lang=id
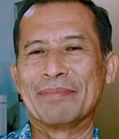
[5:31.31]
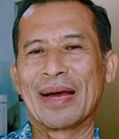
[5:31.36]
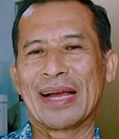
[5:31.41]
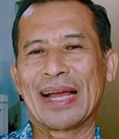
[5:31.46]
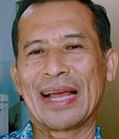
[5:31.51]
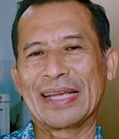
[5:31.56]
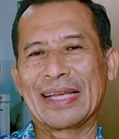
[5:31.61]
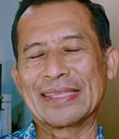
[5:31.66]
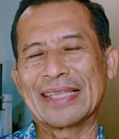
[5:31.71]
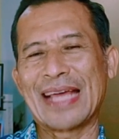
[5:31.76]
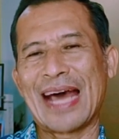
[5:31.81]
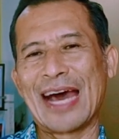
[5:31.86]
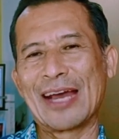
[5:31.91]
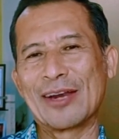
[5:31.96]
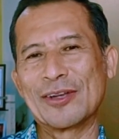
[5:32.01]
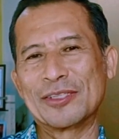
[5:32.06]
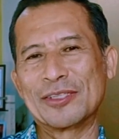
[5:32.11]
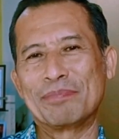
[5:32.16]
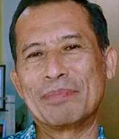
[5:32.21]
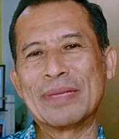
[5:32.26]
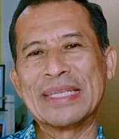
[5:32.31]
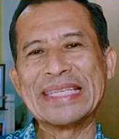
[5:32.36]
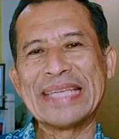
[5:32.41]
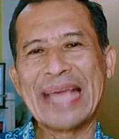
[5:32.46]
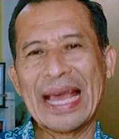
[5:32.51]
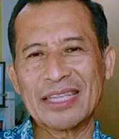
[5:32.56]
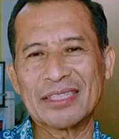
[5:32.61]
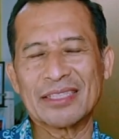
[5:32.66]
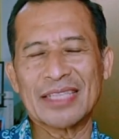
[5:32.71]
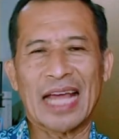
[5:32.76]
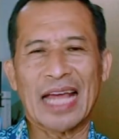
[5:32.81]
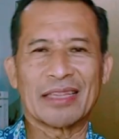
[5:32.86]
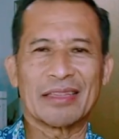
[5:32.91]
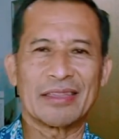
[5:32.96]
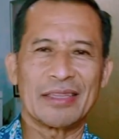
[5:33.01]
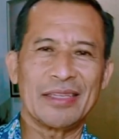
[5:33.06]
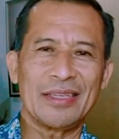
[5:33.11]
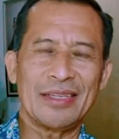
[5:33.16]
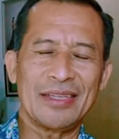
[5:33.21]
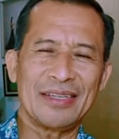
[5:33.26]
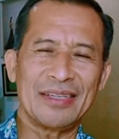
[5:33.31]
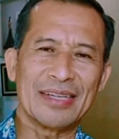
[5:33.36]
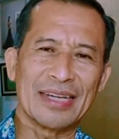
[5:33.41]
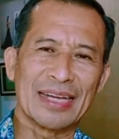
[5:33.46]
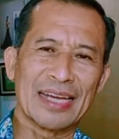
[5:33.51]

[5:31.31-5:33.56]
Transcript: maka kita harus menyiasati